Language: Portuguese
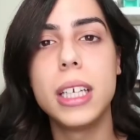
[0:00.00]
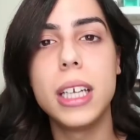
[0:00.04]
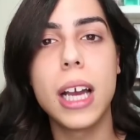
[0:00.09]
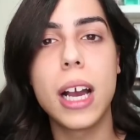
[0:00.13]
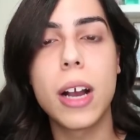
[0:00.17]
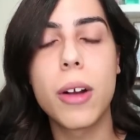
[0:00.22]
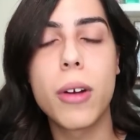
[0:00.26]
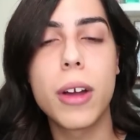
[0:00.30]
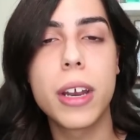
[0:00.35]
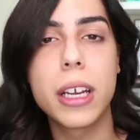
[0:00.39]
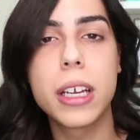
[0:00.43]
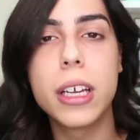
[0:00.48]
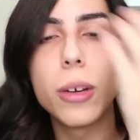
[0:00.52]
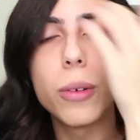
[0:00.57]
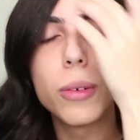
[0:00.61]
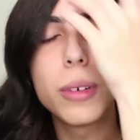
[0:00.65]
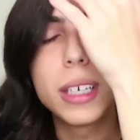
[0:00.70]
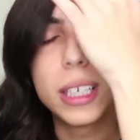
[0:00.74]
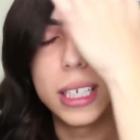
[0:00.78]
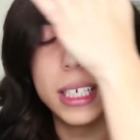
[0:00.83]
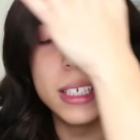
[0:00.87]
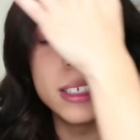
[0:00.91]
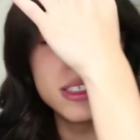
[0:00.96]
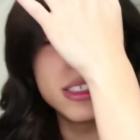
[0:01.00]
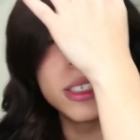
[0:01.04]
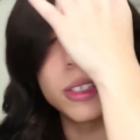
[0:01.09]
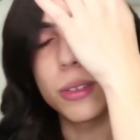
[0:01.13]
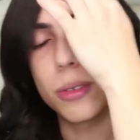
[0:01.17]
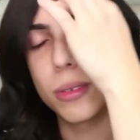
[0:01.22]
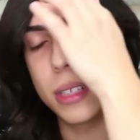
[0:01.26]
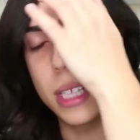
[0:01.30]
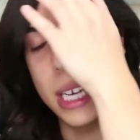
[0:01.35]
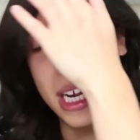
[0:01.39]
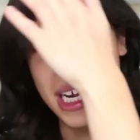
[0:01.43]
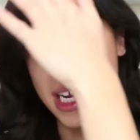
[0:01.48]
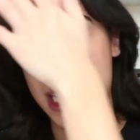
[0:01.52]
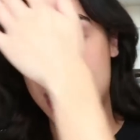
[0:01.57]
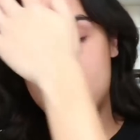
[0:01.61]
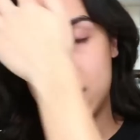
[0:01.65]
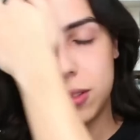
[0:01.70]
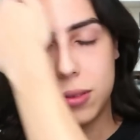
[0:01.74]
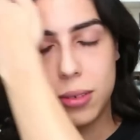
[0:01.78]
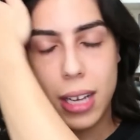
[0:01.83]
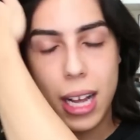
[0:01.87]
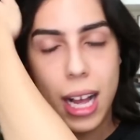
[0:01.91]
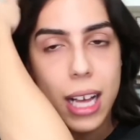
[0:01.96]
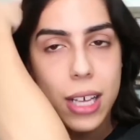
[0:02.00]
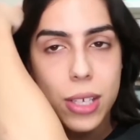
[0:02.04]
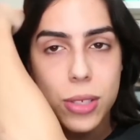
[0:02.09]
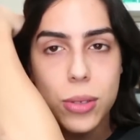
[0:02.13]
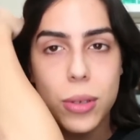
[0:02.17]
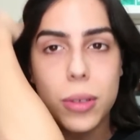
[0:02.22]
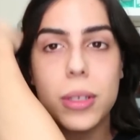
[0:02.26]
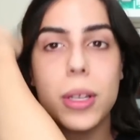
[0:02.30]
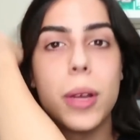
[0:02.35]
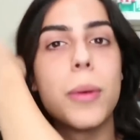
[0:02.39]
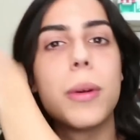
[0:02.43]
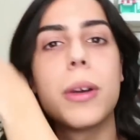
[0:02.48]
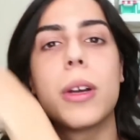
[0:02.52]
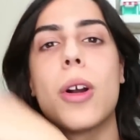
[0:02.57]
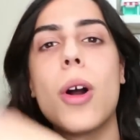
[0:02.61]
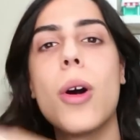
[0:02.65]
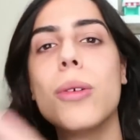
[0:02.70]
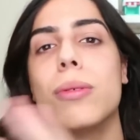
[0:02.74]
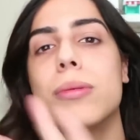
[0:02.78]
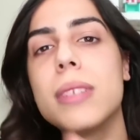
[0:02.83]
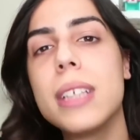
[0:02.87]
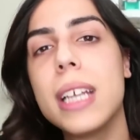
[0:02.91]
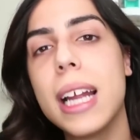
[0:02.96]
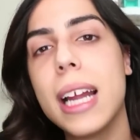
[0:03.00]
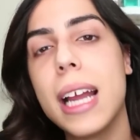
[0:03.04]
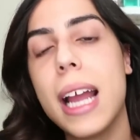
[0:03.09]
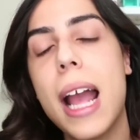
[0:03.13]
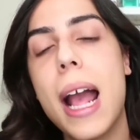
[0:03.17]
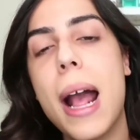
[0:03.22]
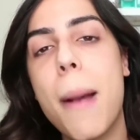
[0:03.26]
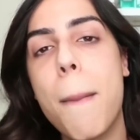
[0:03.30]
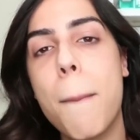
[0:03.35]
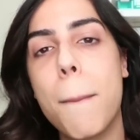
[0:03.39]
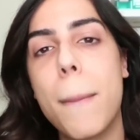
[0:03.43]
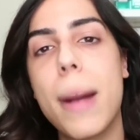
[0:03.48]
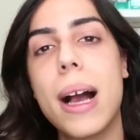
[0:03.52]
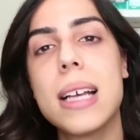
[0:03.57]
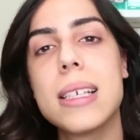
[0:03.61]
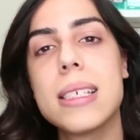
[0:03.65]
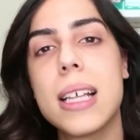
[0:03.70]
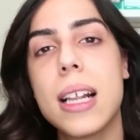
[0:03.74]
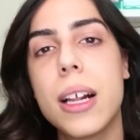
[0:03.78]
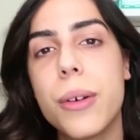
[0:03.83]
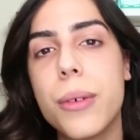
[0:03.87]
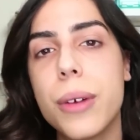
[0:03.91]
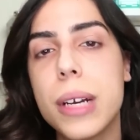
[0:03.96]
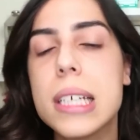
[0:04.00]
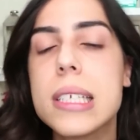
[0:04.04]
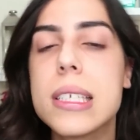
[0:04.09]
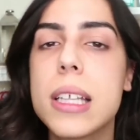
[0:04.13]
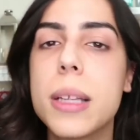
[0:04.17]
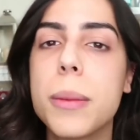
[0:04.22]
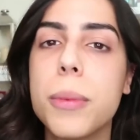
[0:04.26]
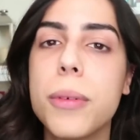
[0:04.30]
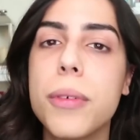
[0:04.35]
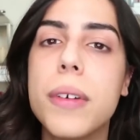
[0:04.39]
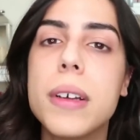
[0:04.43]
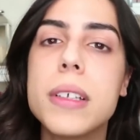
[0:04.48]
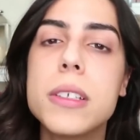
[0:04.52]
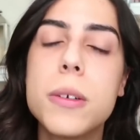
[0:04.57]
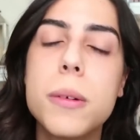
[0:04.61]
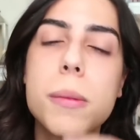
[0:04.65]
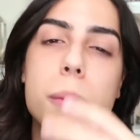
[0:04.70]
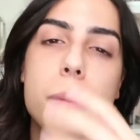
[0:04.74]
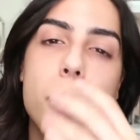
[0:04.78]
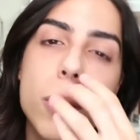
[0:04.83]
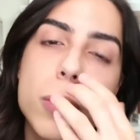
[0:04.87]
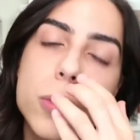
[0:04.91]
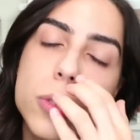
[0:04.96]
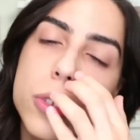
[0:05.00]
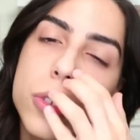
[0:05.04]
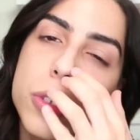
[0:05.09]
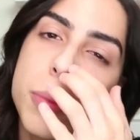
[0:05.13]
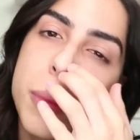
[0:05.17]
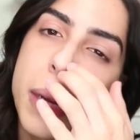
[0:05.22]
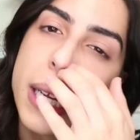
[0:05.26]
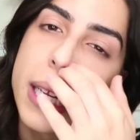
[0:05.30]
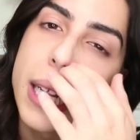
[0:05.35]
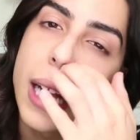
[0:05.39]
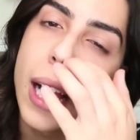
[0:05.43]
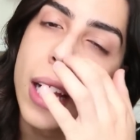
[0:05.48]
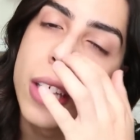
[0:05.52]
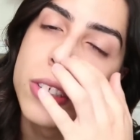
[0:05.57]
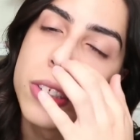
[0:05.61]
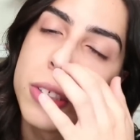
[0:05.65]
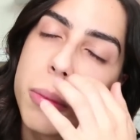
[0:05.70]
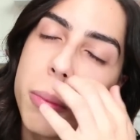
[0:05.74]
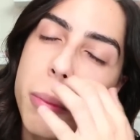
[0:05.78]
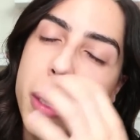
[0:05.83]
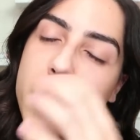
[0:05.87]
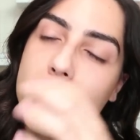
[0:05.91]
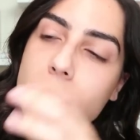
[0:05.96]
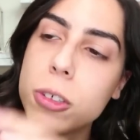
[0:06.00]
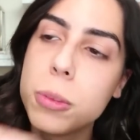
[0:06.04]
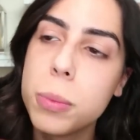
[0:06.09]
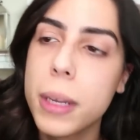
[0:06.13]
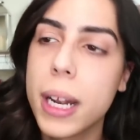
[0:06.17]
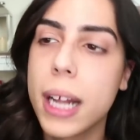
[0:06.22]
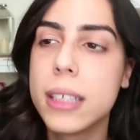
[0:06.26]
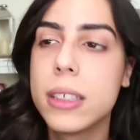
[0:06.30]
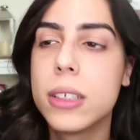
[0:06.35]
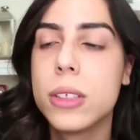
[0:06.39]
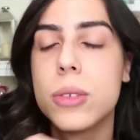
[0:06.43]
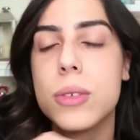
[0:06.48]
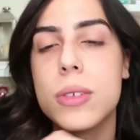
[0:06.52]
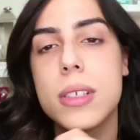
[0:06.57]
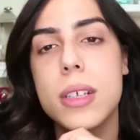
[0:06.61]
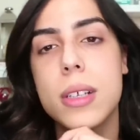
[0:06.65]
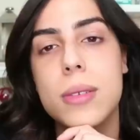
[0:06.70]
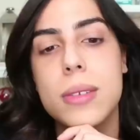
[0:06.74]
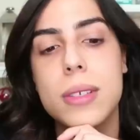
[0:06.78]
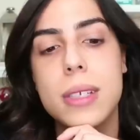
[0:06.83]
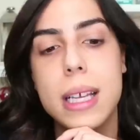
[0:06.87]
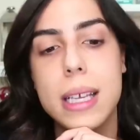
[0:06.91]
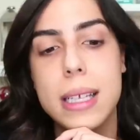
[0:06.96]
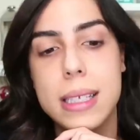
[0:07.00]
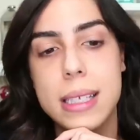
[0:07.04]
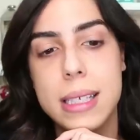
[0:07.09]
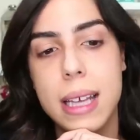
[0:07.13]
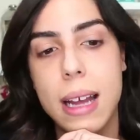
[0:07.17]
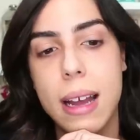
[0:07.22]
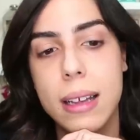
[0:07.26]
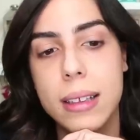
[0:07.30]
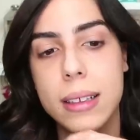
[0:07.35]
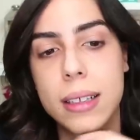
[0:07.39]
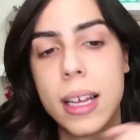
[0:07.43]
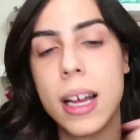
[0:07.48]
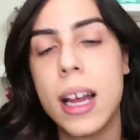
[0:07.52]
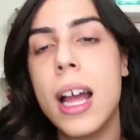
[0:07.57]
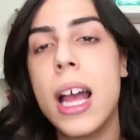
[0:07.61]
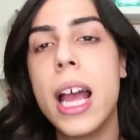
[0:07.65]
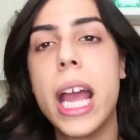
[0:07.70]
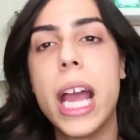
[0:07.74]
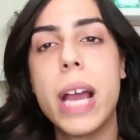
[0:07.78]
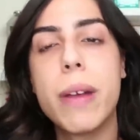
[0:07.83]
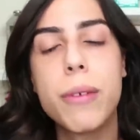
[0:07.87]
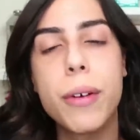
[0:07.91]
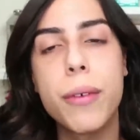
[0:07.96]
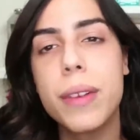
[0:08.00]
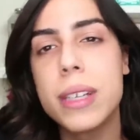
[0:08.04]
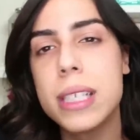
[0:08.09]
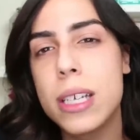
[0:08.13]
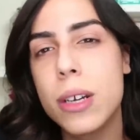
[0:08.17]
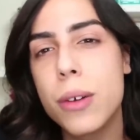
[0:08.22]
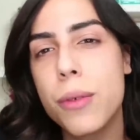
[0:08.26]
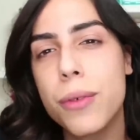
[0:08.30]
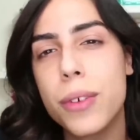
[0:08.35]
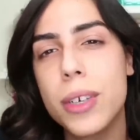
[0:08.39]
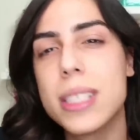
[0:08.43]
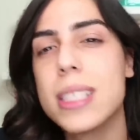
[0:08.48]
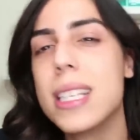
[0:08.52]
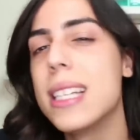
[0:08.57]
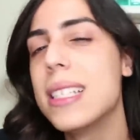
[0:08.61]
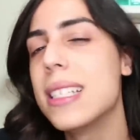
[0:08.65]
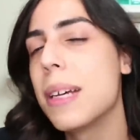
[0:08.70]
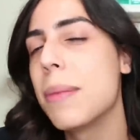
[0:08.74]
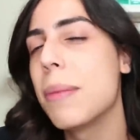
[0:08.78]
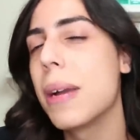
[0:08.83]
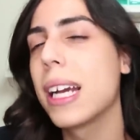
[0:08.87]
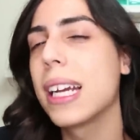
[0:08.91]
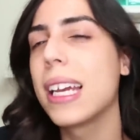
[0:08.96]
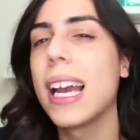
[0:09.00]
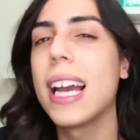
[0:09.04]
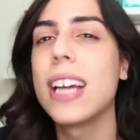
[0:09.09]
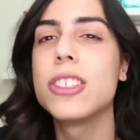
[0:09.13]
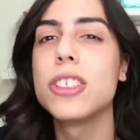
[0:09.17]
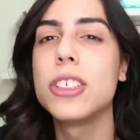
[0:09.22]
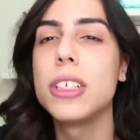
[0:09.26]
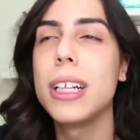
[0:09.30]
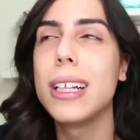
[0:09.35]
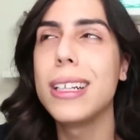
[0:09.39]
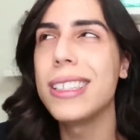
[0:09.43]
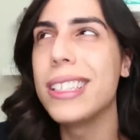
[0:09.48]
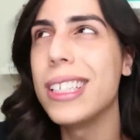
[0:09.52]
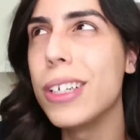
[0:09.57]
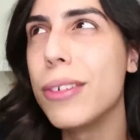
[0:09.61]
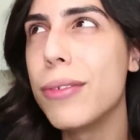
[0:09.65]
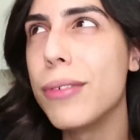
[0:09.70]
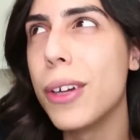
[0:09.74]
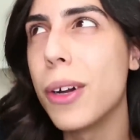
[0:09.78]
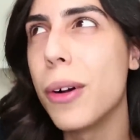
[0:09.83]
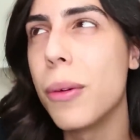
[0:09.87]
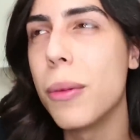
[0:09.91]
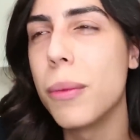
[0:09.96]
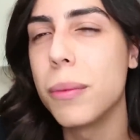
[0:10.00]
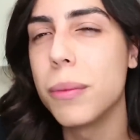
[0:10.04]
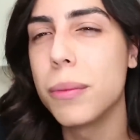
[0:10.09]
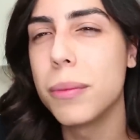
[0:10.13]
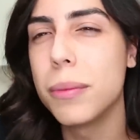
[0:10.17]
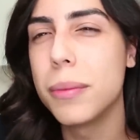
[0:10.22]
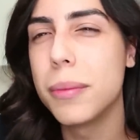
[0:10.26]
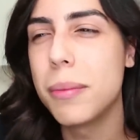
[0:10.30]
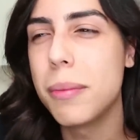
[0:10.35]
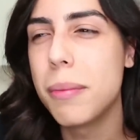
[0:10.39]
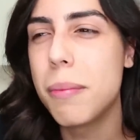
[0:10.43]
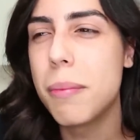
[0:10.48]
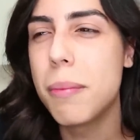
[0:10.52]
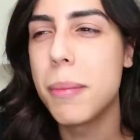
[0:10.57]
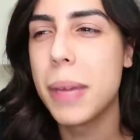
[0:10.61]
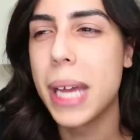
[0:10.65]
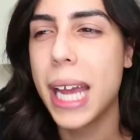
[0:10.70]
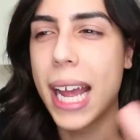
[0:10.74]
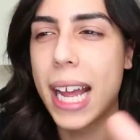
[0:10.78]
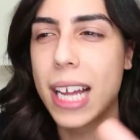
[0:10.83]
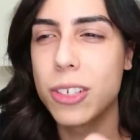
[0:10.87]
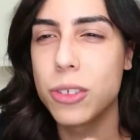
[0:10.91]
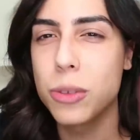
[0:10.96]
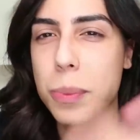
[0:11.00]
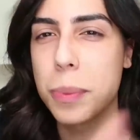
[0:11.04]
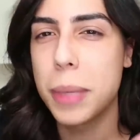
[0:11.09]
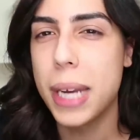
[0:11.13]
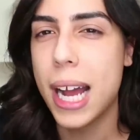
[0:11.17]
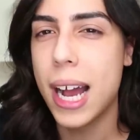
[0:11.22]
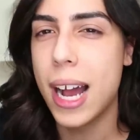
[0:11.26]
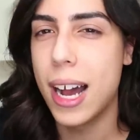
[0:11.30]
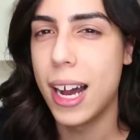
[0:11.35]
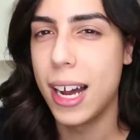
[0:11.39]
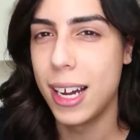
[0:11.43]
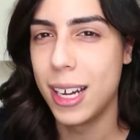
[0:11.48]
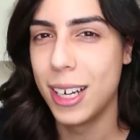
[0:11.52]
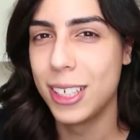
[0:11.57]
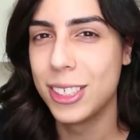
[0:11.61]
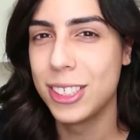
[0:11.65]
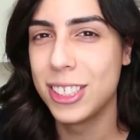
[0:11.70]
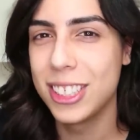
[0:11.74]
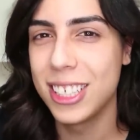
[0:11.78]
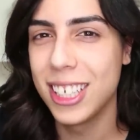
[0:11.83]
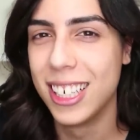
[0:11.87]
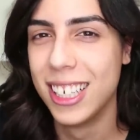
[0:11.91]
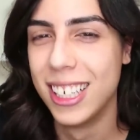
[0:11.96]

e agora que eu quis encontrar ela, no caso eu não encontrei. Mas ela é conhecida por fazer um monte de maquiagem meio inspirada nos anos 60. Eu vou fazer com vocês, é maquiagem nível médio para hard.